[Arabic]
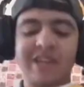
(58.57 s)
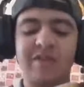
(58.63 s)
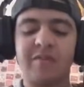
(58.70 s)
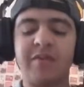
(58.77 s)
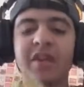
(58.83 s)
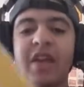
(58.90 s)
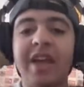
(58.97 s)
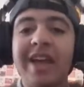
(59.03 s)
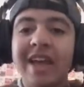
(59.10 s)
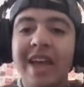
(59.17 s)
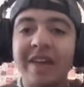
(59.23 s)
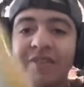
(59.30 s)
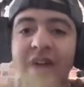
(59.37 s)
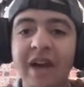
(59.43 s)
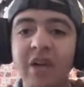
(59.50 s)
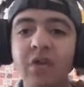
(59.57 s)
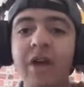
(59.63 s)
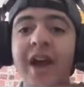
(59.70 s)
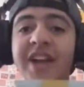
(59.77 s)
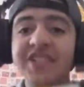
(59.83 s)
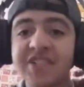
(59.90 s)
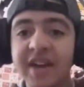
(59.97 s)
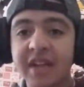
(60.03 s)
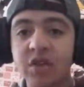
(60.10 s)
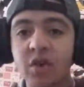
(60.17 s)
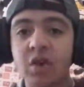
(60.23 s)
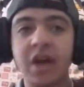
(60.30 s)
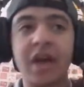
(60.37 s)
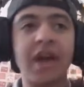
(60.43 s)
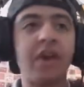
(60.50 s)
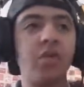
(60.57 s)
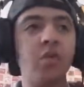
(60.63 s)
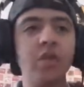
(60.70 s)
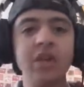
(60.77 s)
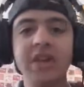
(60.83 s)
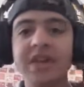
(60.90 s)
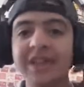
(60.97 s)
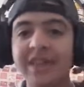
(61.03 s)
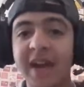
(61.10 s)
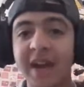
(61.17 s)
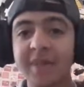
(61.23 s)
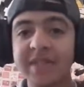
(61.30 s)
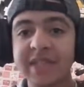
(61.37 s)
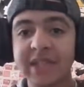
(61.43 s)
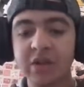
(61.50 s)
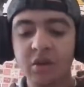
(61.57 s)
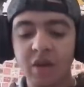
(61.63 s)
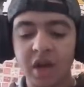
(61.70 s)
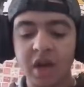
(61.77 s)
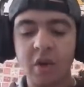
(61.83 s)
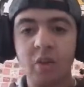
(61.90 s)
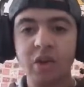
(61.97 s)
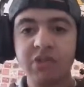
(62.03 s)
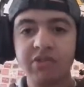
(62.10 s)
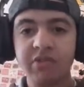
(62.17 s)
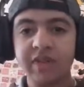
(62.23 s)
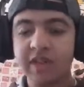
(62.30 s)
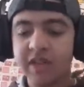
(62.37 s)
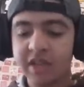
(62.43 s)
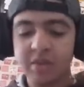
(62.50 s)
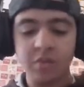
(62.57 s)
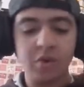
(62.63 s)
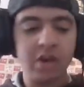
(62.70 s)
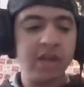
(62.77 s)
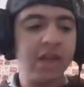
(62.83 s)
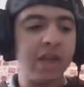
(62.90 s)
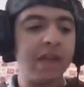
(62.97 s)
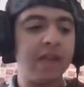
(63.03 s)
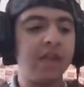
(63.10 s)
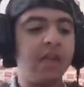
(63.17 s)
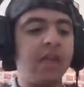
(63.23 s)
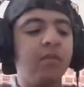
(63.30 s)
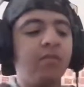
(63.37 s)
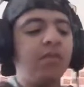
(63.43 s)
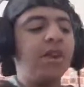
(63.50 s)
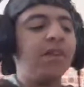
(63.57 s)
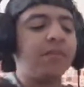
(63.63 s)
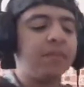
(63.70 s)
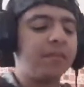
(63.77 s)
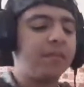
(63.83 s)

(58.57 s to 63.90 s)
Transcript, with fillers: لكم فاليو 10 دولار وهي كدير 50 دولار كتبوا لينا على المهم